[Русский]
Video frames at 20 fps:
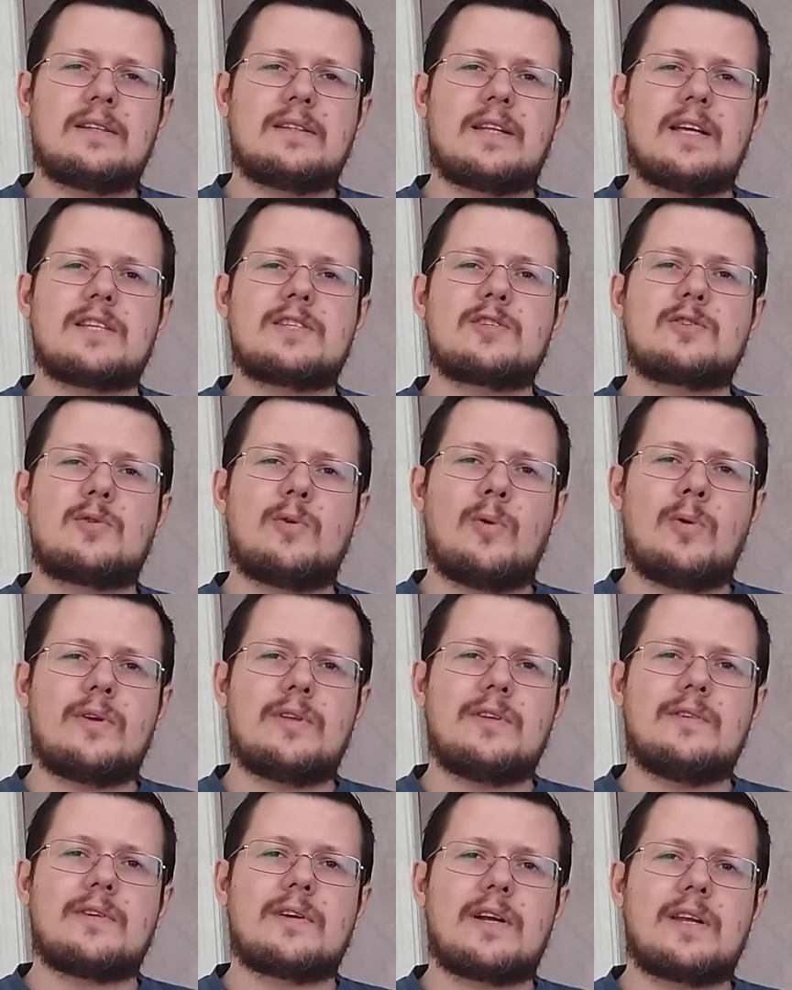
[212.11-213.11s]
тоской,
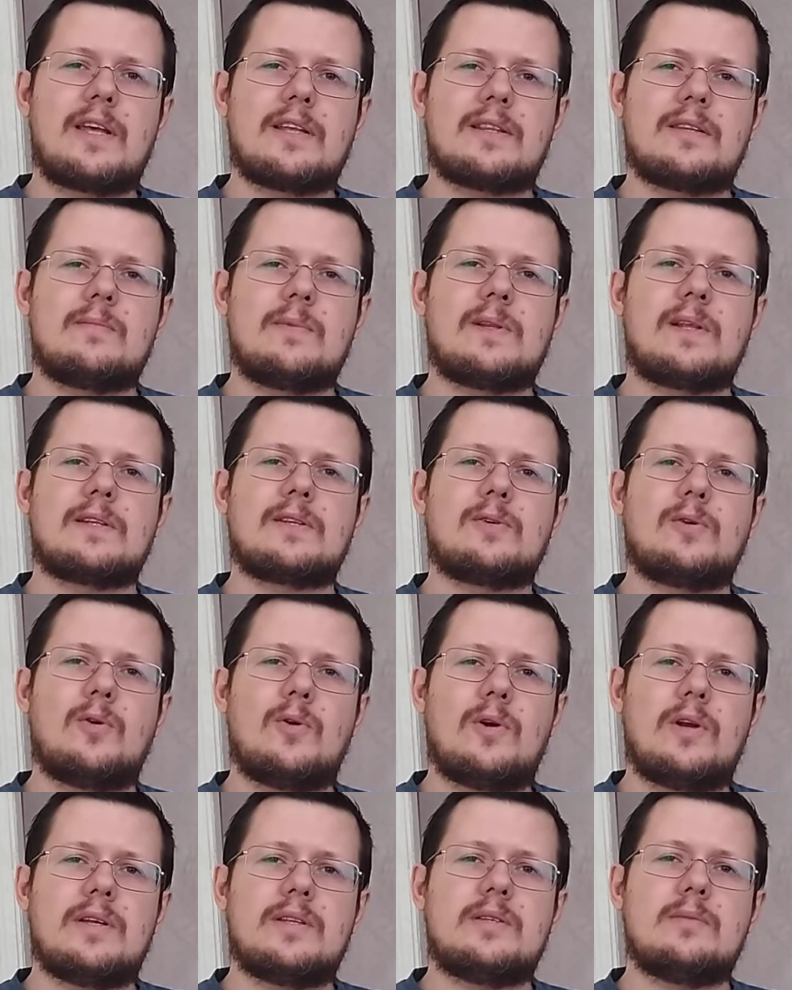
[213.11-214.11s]
невероятной
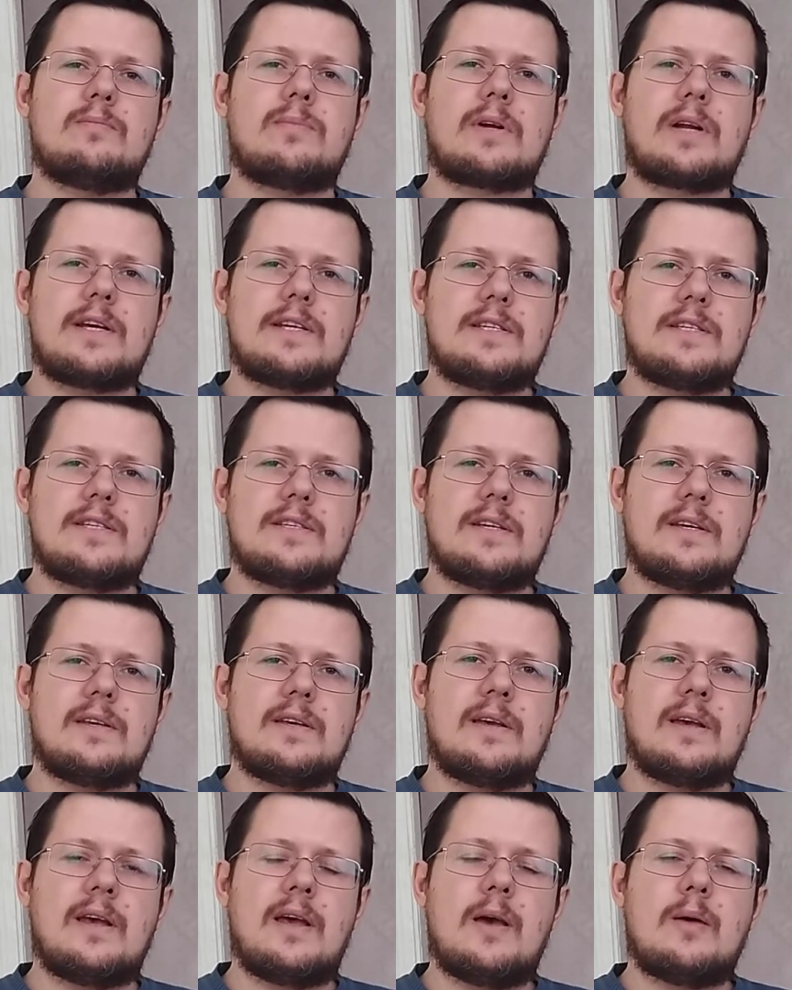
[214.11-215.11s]
меланхолией, депрессией.